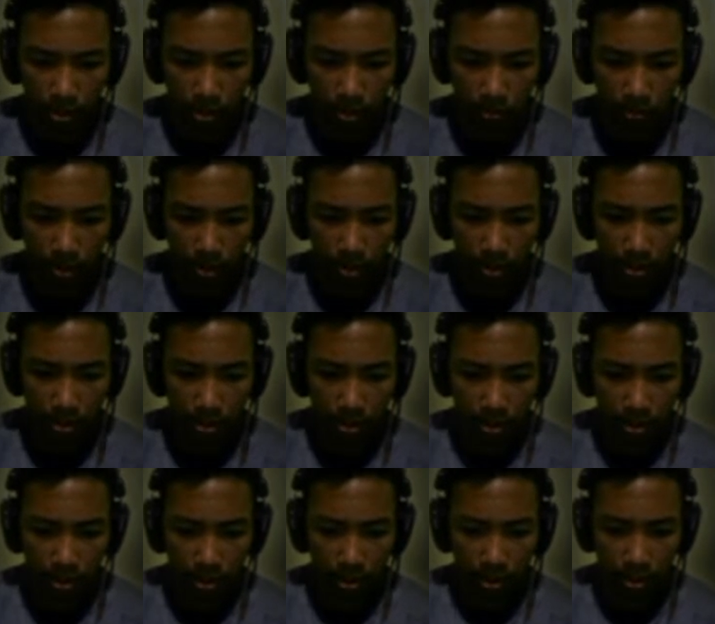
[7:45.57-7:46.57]
Jatuh kan?
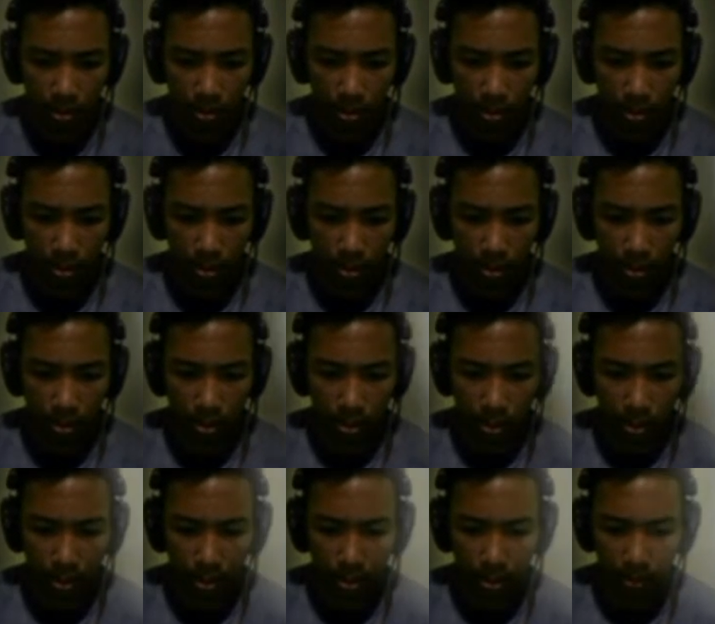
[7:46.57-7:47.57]

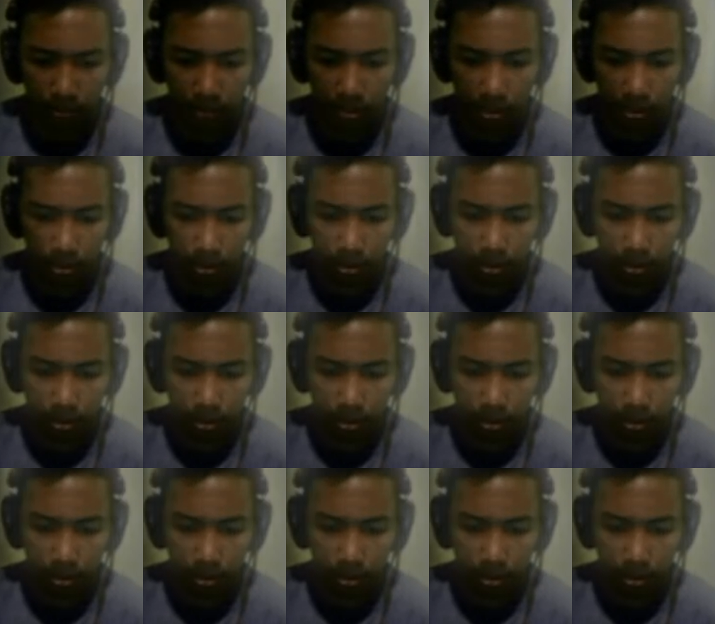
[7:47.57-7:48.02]
Iha, dapat.